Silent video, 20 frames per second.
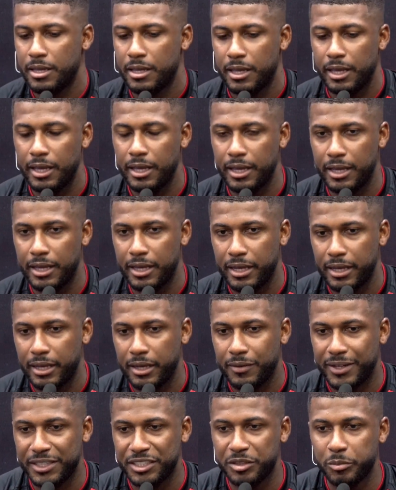É,
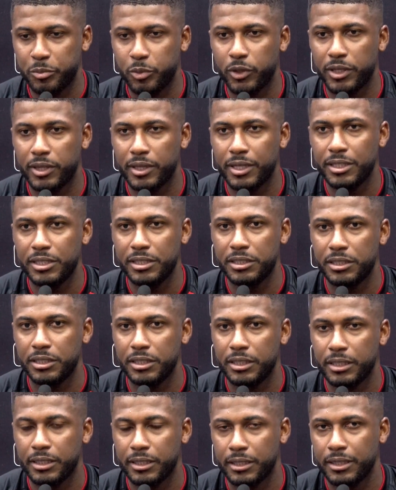eu acho
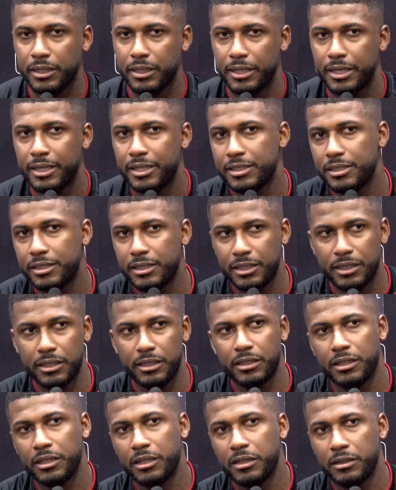importante
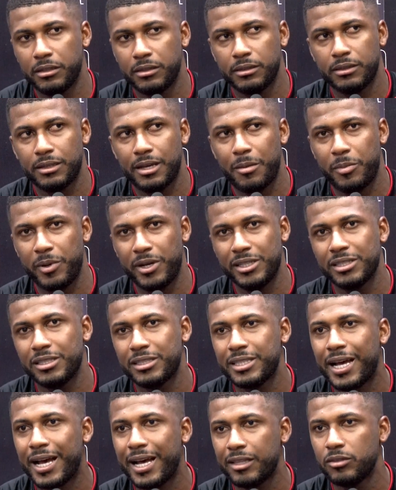esse
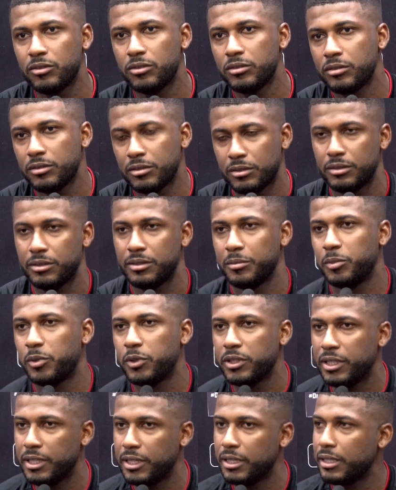aprendizado
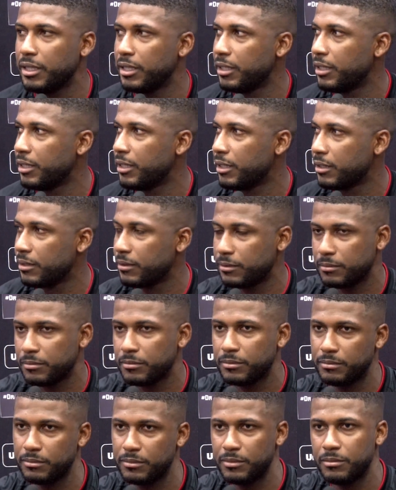poder
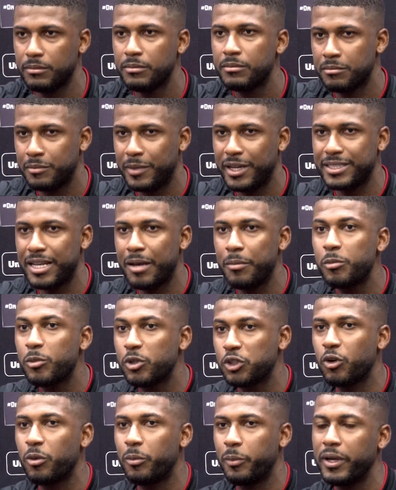passar para os
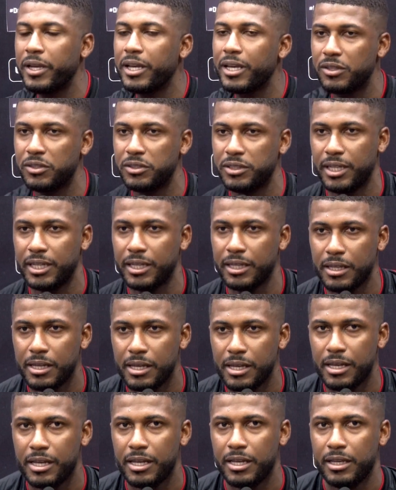meus companheiros, né?
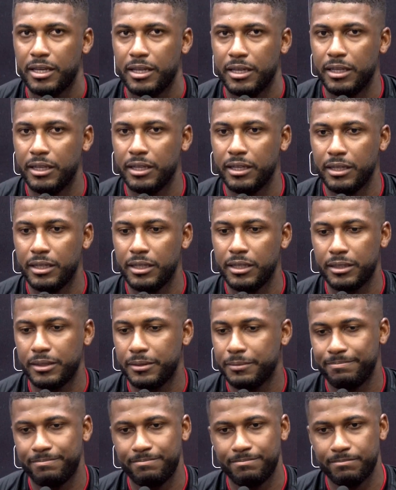E
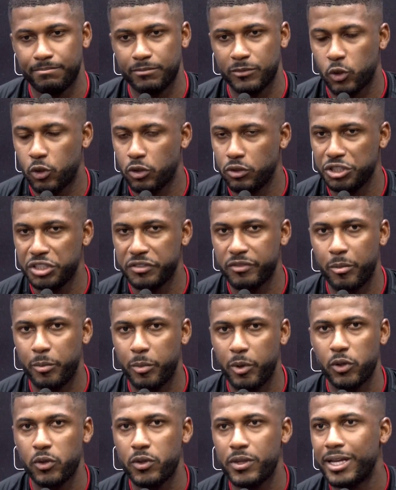quando eu tiver a
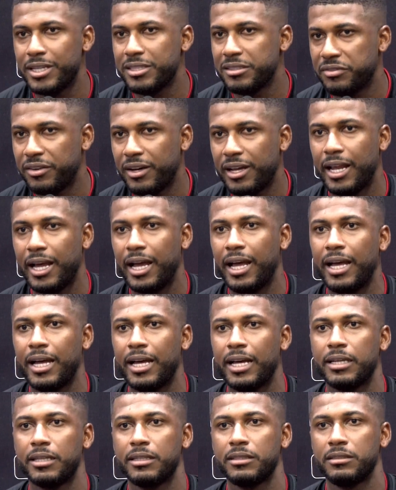oportunidade de
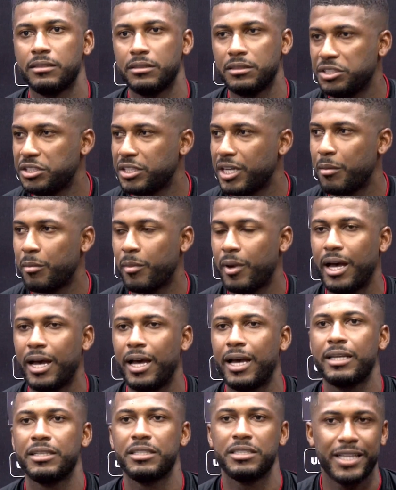falar, de
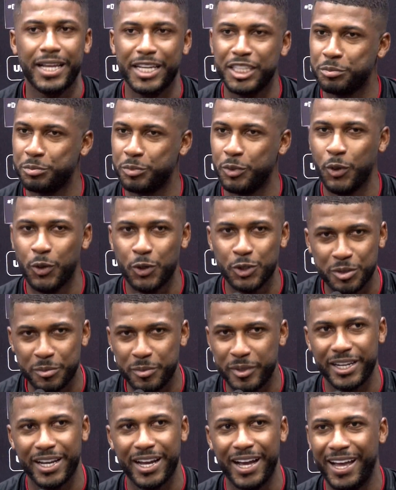chamar, de dar esporro, de
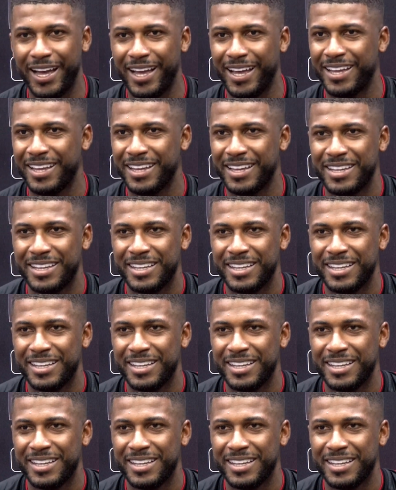brigar,